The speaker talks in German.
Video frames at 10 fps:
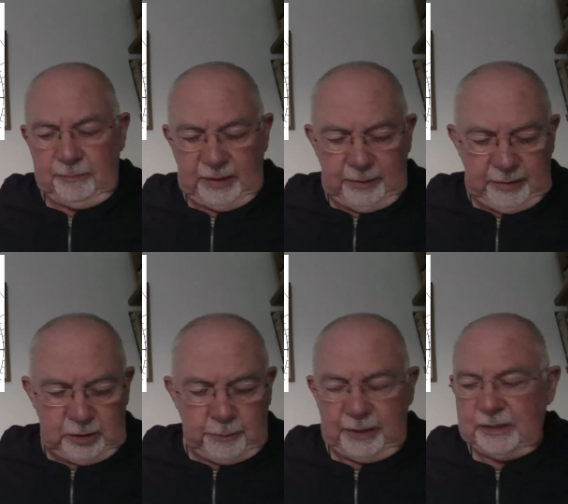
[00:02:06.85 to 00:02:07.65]
bei dem
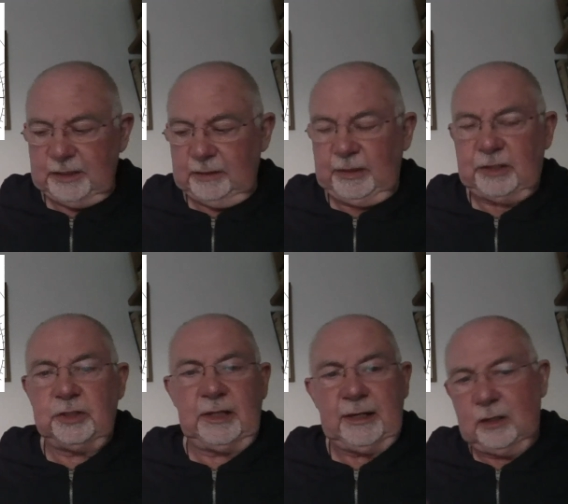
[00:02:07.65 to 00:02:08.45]
entsprechenden
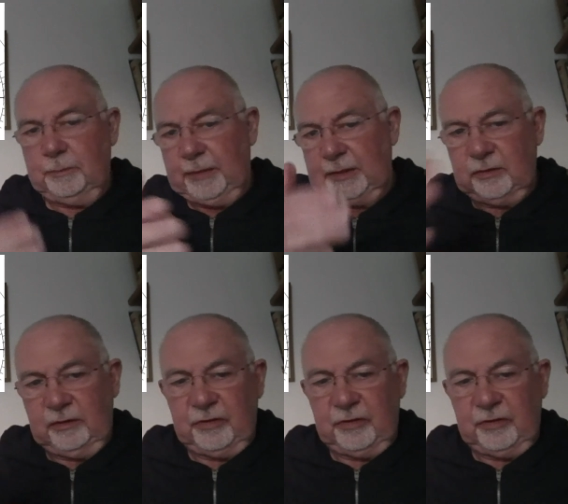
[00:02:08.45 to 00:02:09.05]
Menschen, egal ob Mann oder